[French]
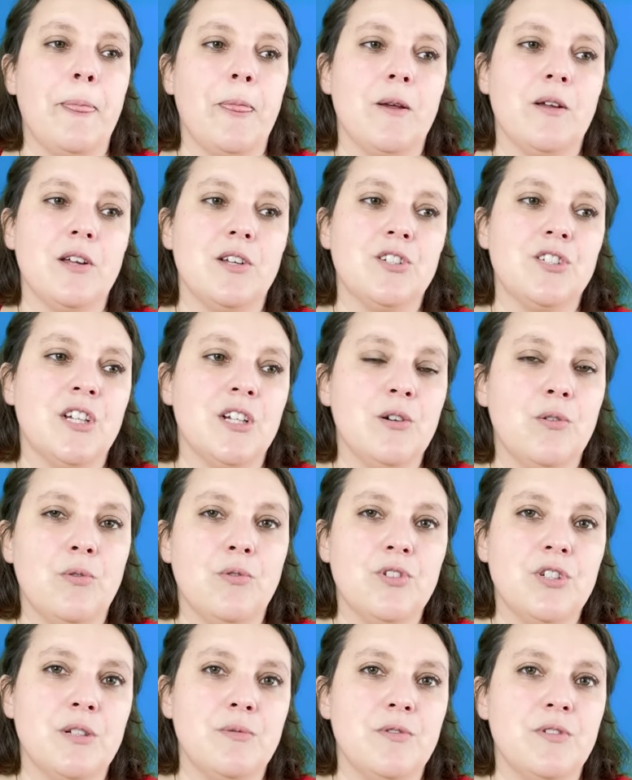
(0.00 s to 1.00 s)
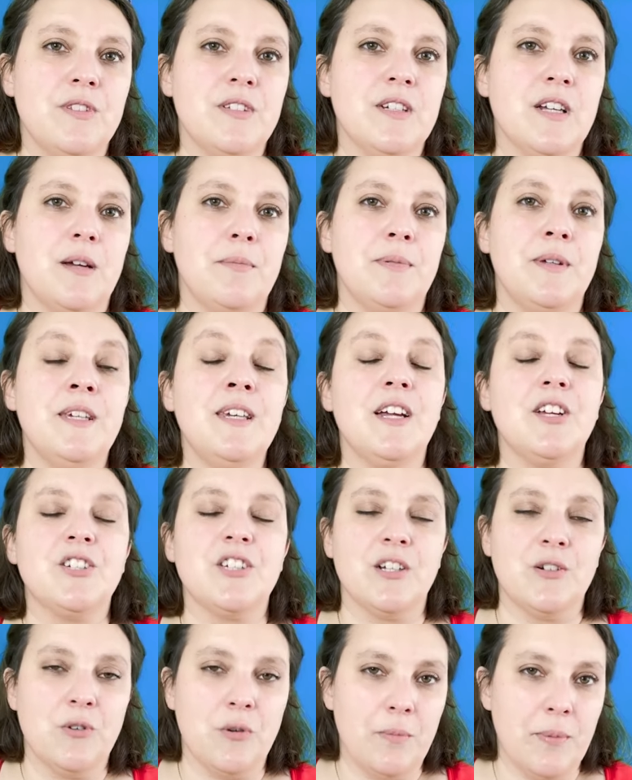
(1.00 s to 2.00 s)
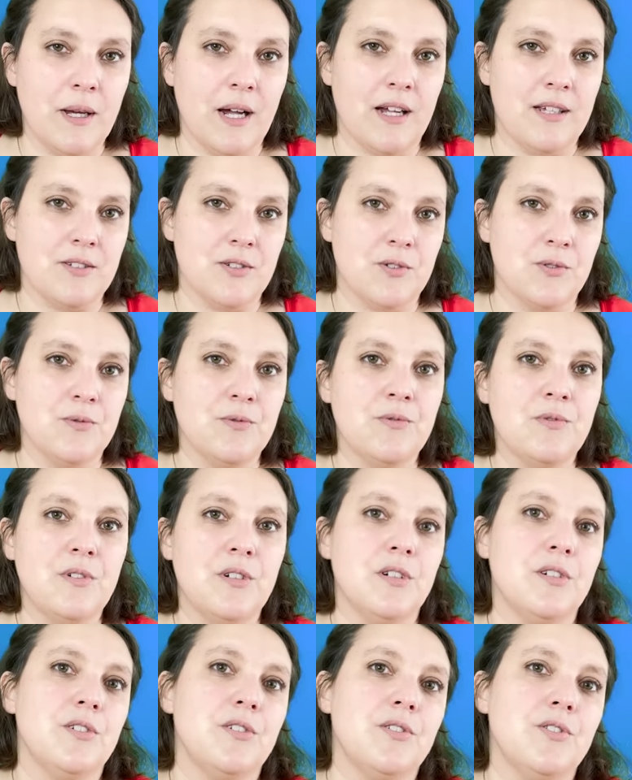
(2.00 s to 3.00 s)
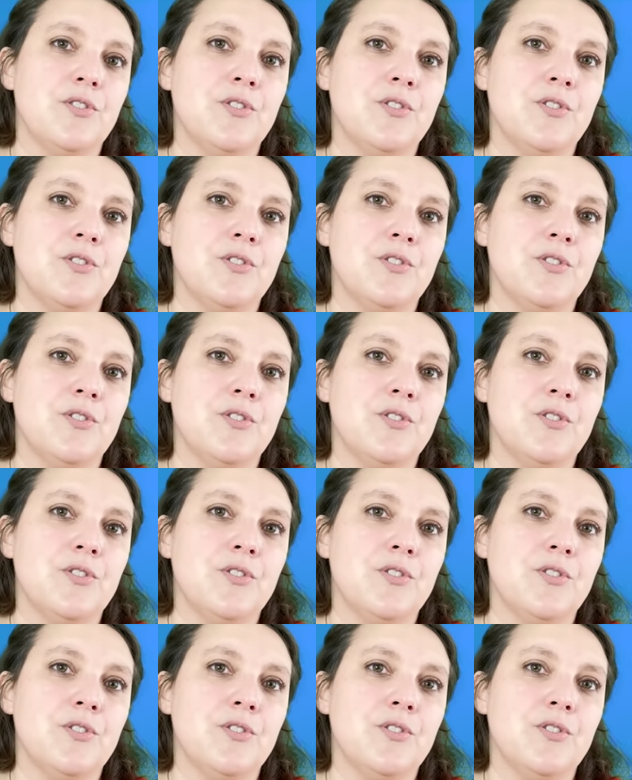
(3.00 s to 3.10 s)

Donc à chaque grosse chimiothérapie, à chaque opération, euh,